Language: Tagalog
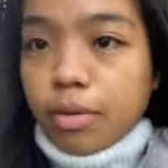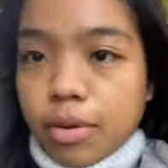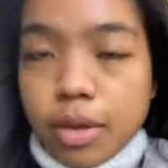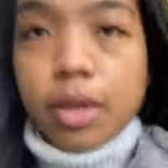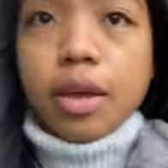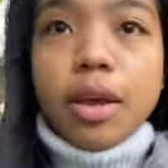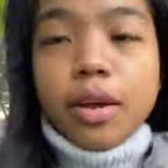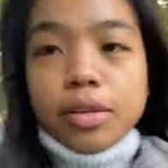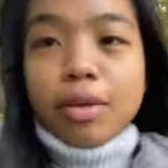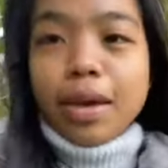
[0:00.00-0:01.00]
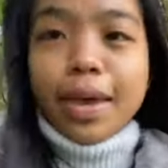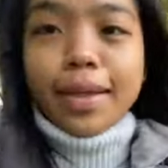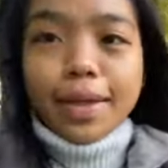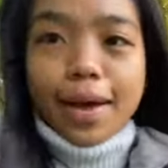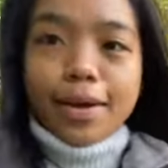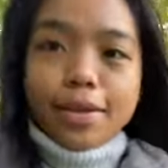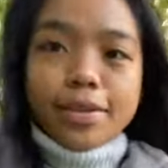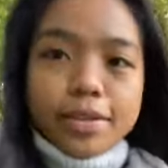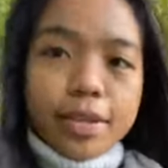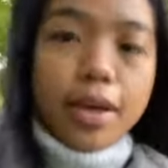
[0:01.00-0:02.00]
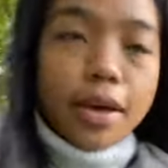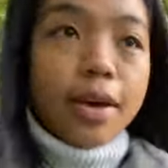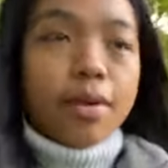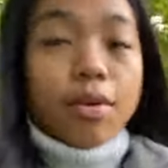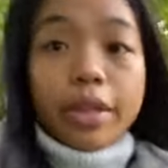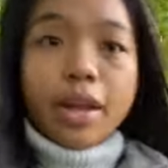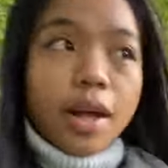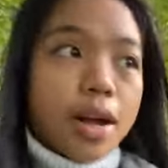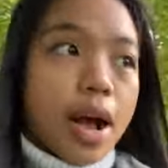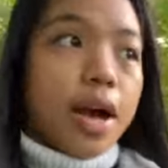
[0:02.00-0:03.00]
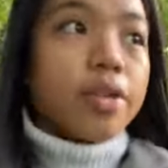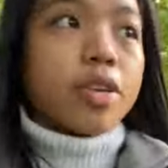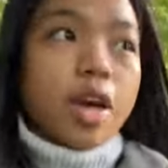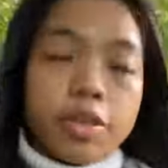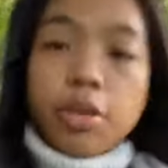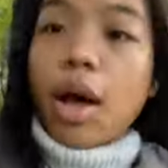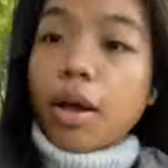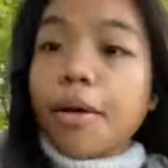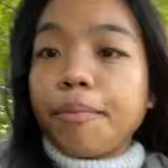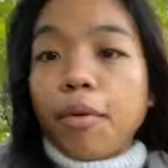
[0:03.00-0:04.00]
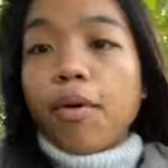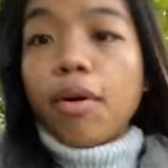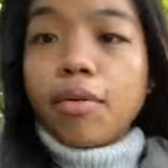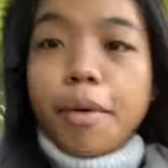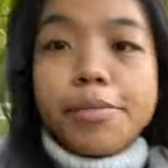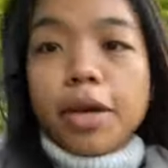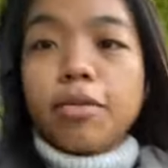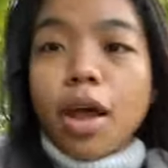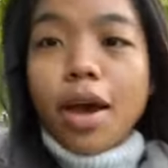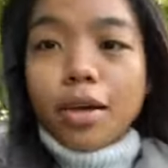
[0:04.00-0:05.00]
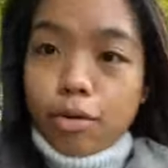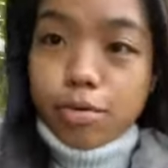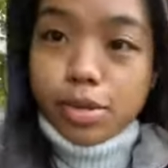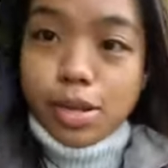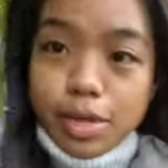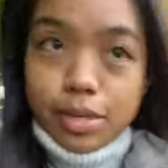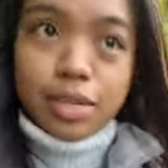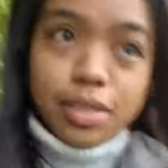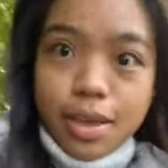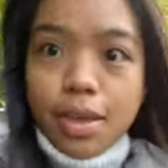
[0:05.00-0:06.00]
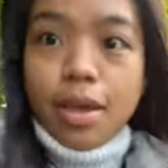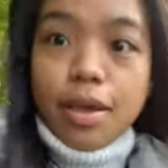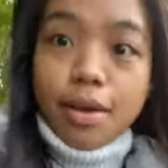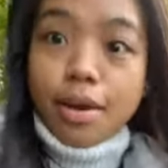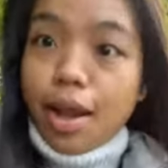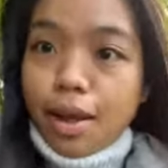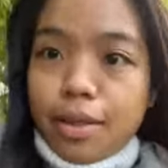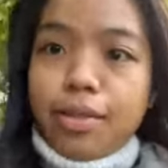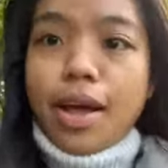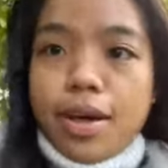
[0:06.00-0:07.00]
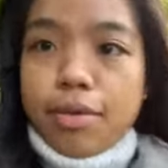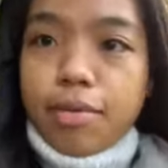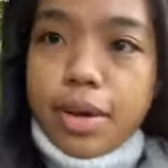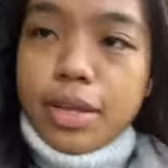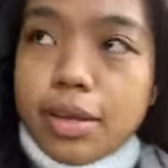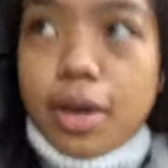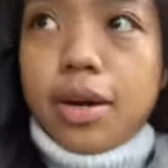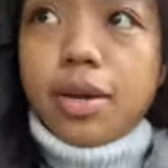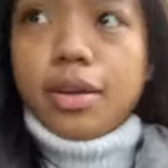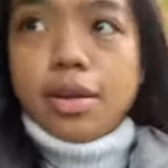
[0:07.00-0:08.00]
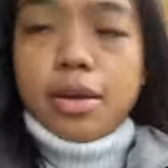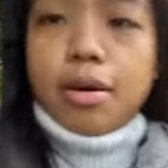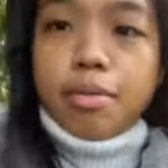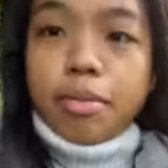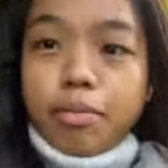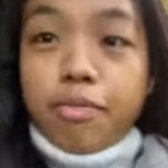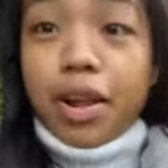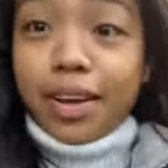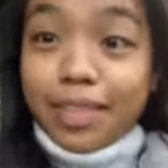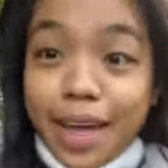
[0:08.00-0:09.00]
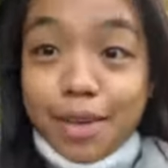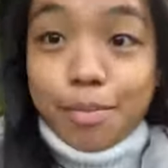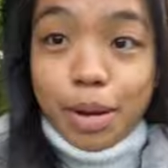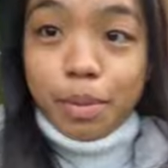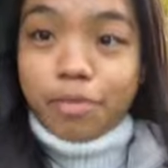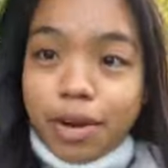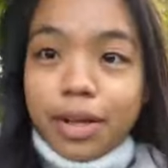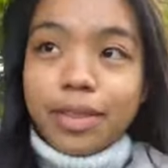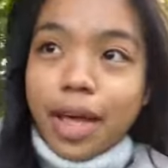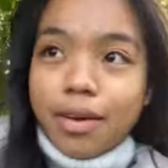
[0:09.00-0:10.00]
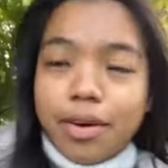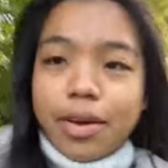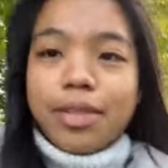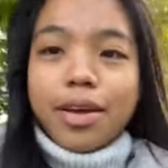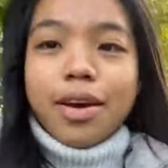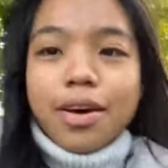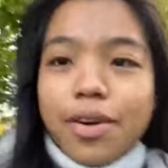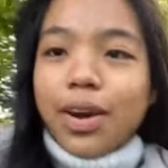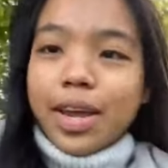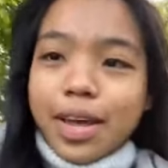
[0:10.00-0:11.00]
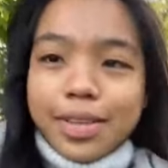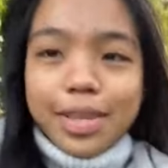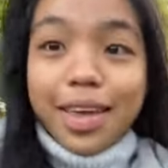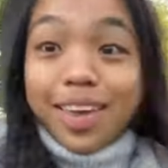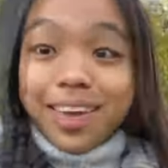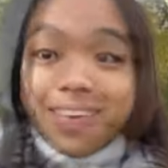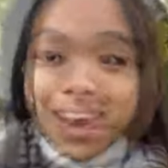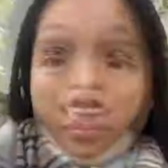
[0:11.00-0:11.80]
oh. So, ayan, guys. Wala talagang kaayos-ayos yung aking buhok. Mamaya ko na guys, kasi lalakad tayo, eh. Ipo-vlog diba? tayo para may vlog tayo ngayon. Eh. Alright, guys. See you.